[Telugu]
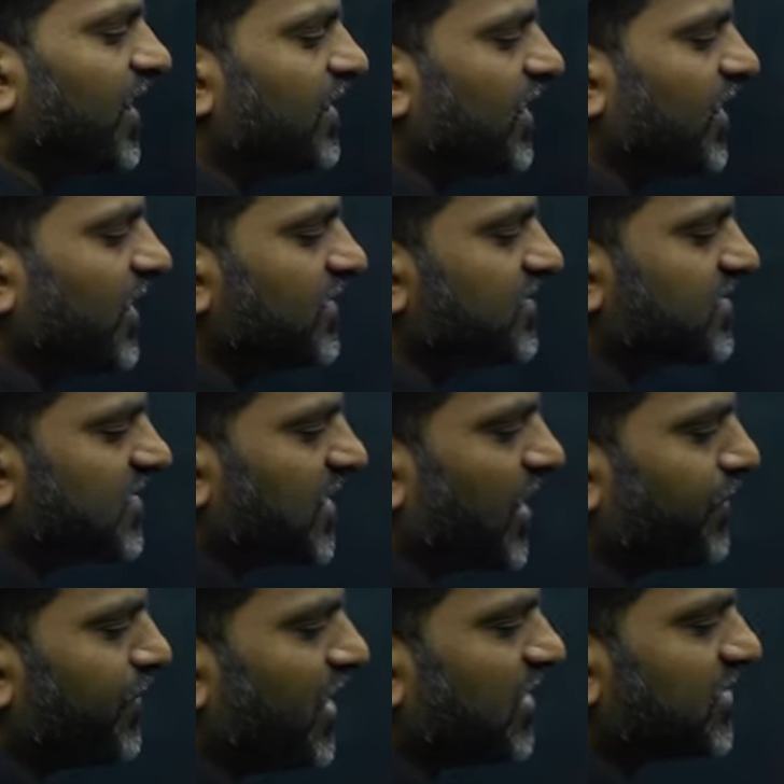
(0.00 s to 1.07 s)
ఏంటి
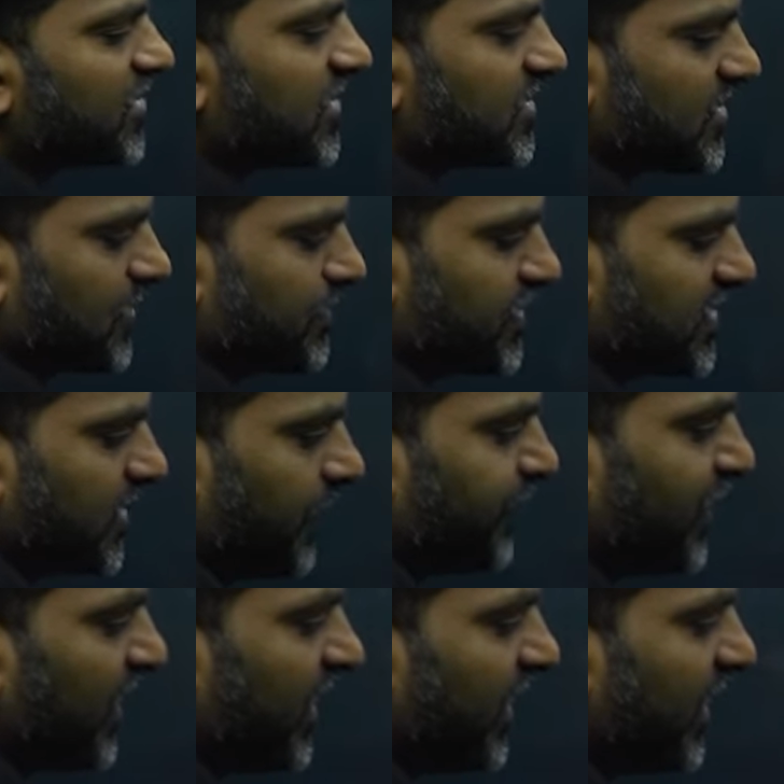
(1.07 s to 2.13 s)
సామాజిక సంస్థ
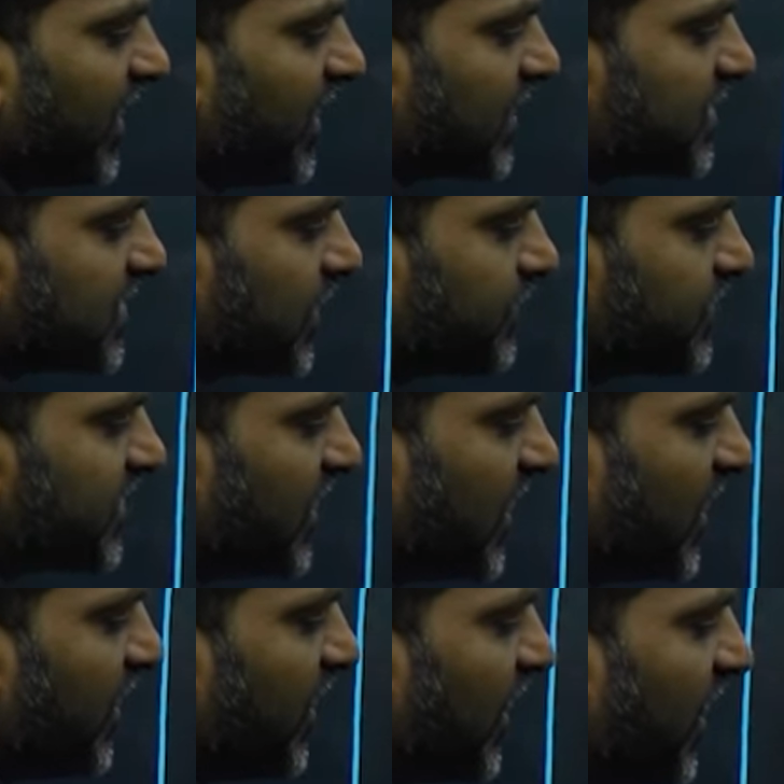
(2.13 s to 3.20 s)
ఇక్కడ సంస్థ
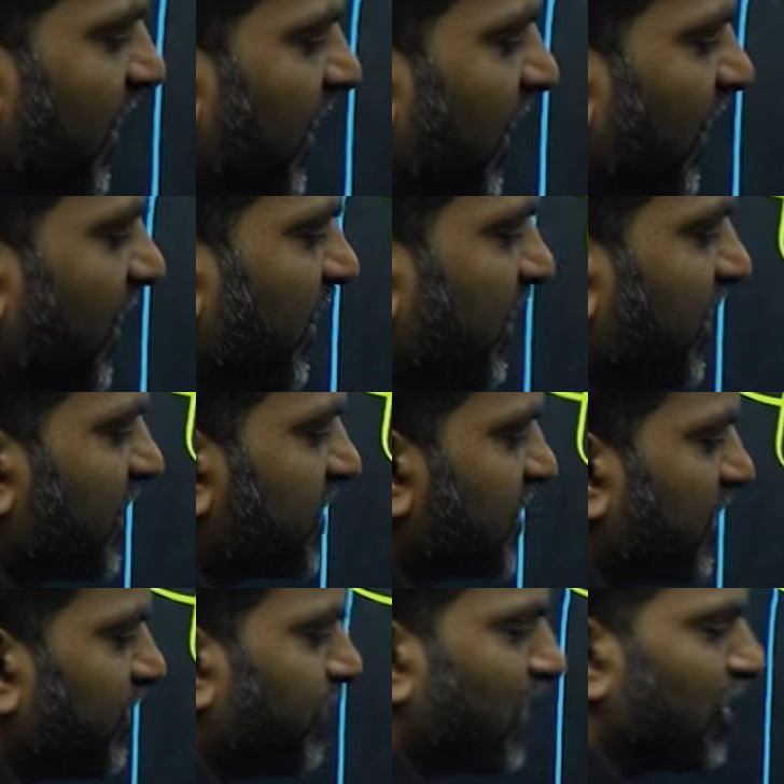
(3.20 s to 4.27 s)
అంటే ఇట్
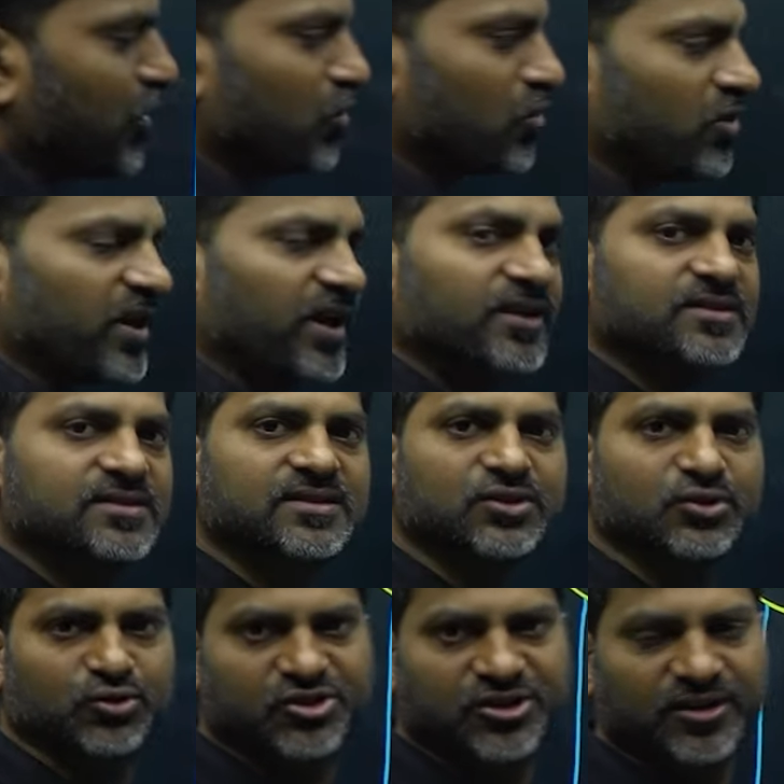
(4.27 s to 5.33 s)
డజన్ మీన్ యునో
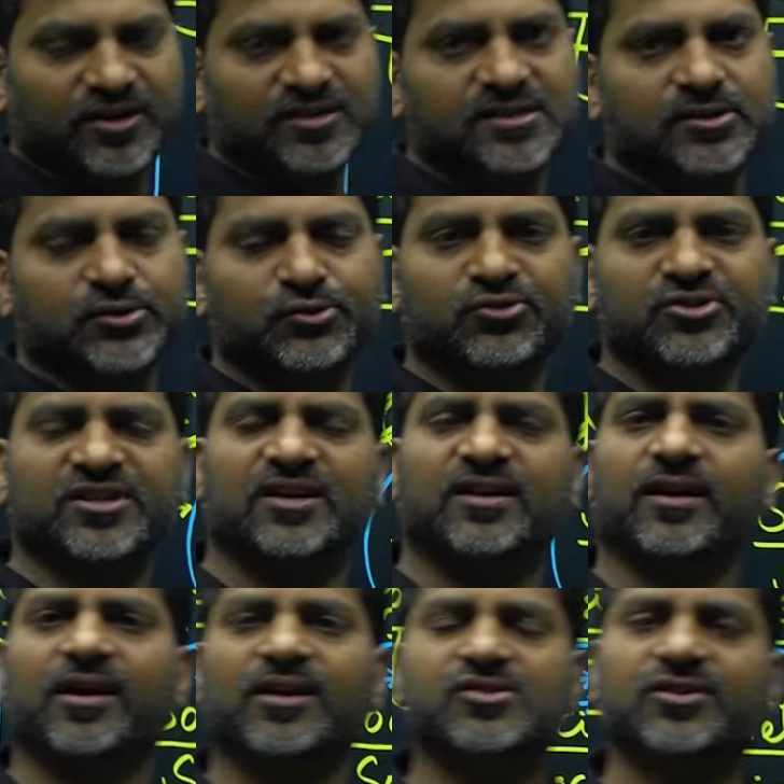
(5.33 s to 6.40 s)
ఇన్స్టిట్యూషన్ ఇన్స్టిట్యూషన్
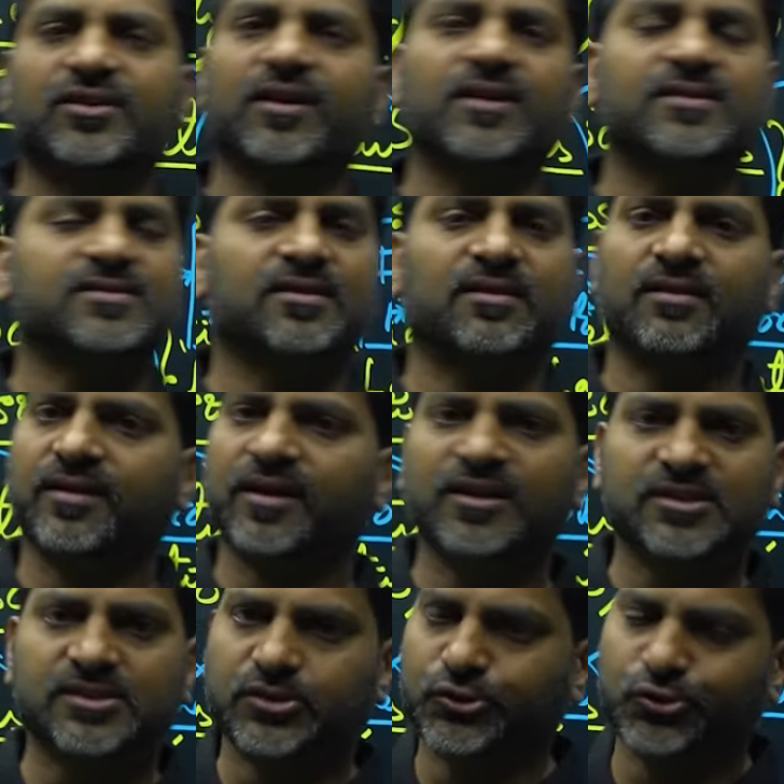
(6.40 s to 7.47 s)
అంటే ఎడ్యుకేషనల్
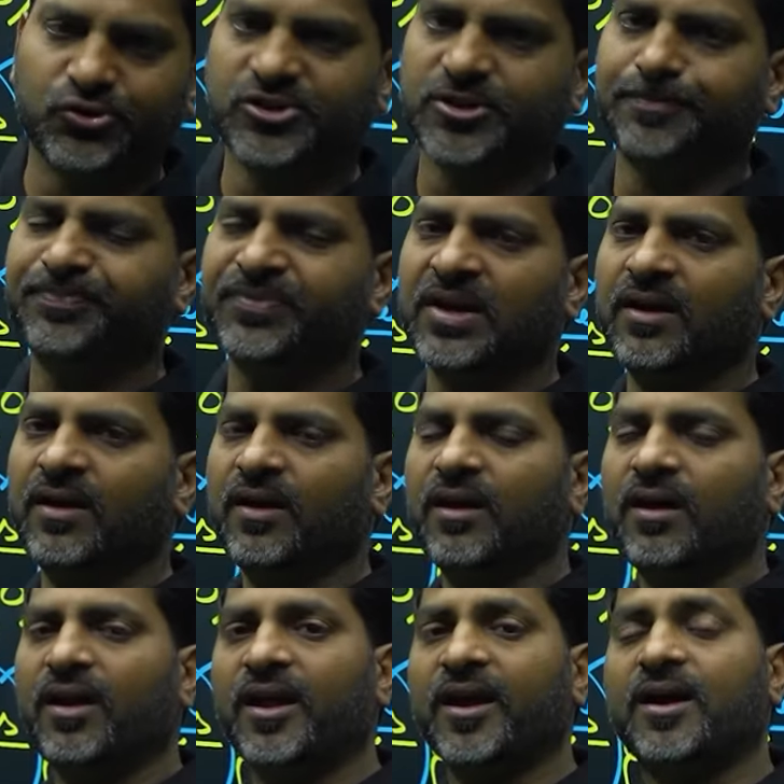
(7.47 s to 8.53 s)
ఇన్స్టిట్యూషన్
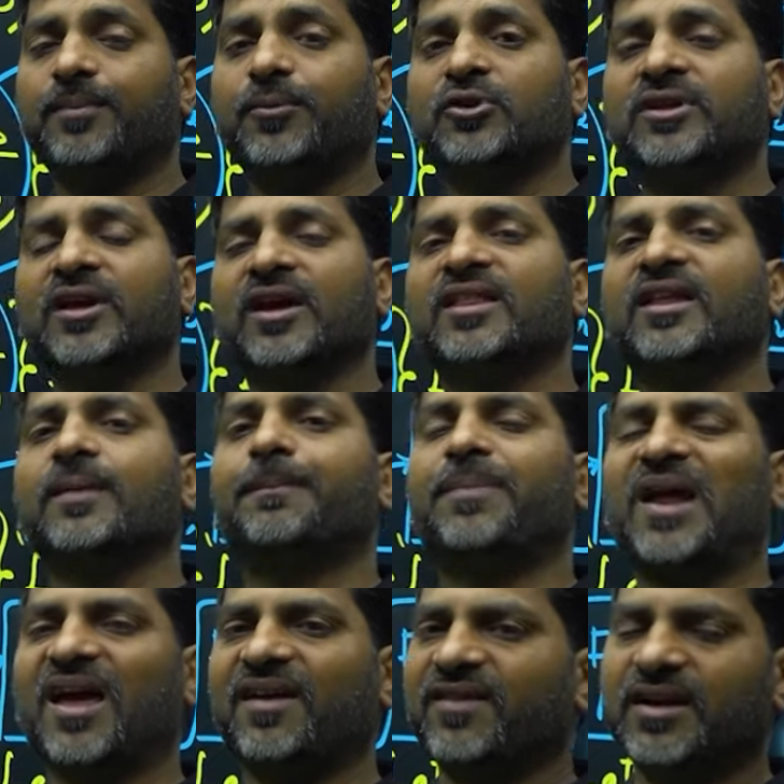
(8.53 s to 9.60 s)
లేకపోతే ఏదైనా
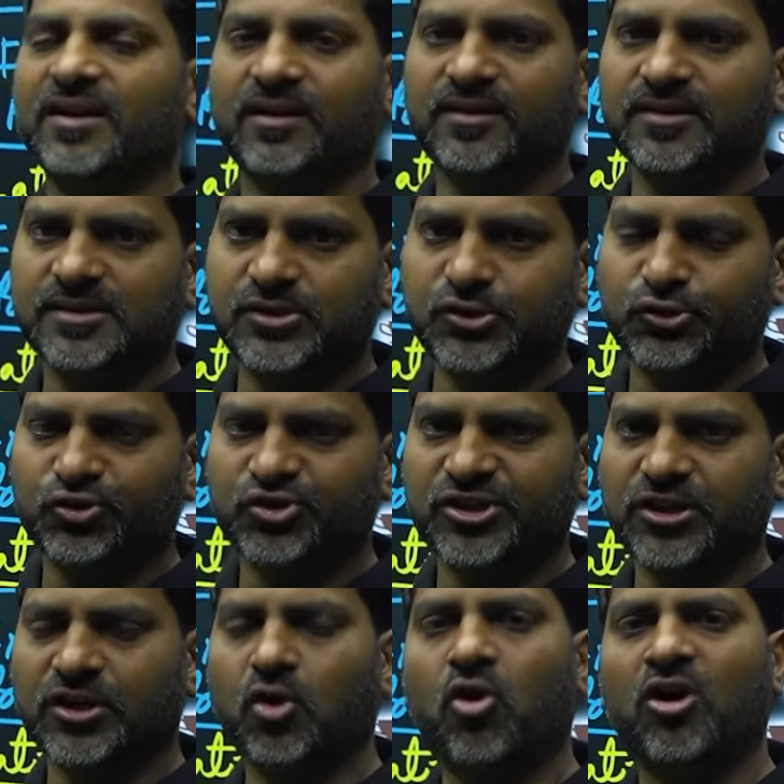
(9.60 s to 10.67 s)
ప్రైవేట్
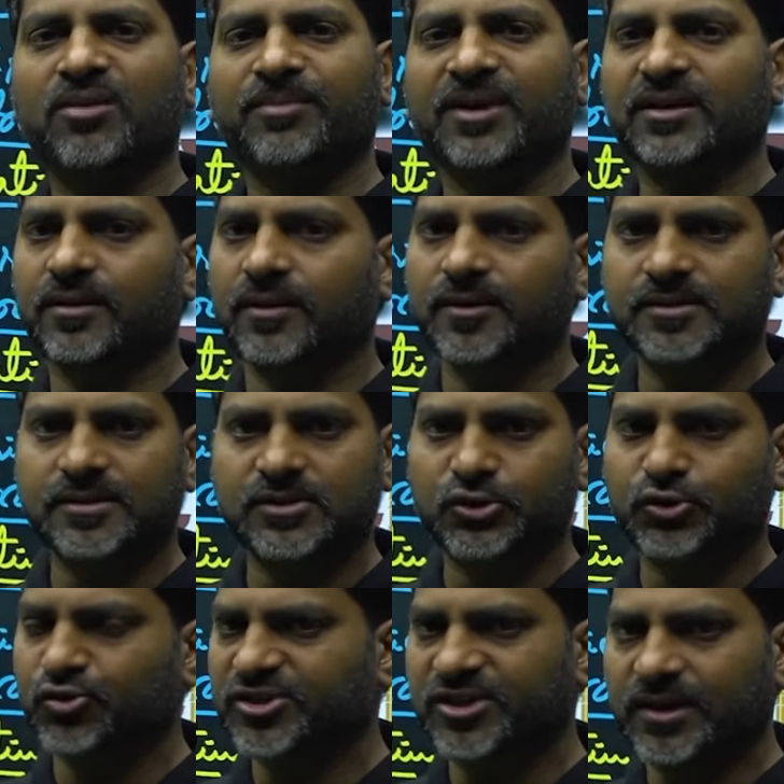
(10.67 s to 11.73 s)
ఇన్స్టిట్యూషన్ గవర్నమెంట్
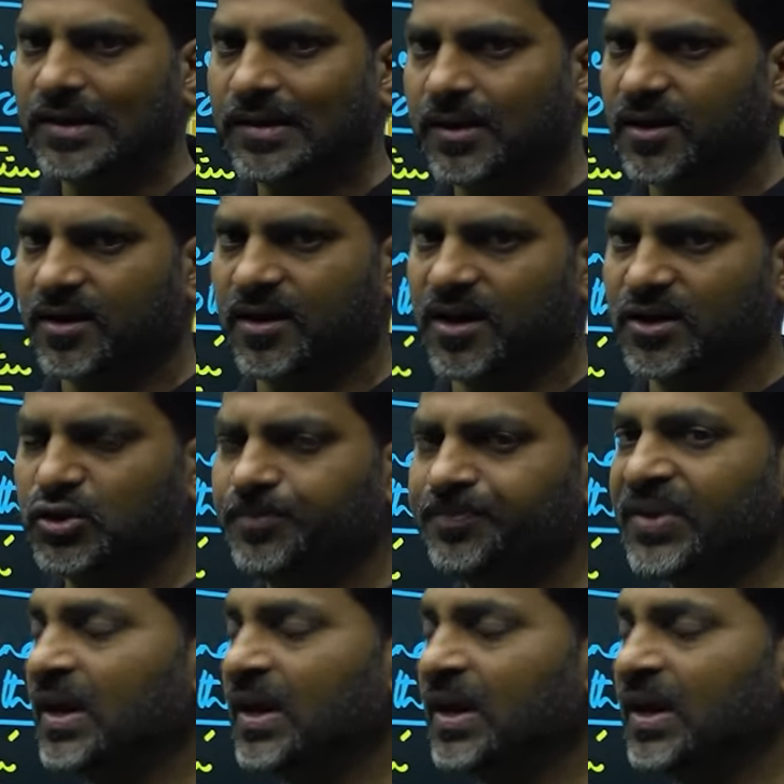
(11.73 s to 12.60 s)
ఇన్స్టిట్యూషన్ ఇట్లా కాదు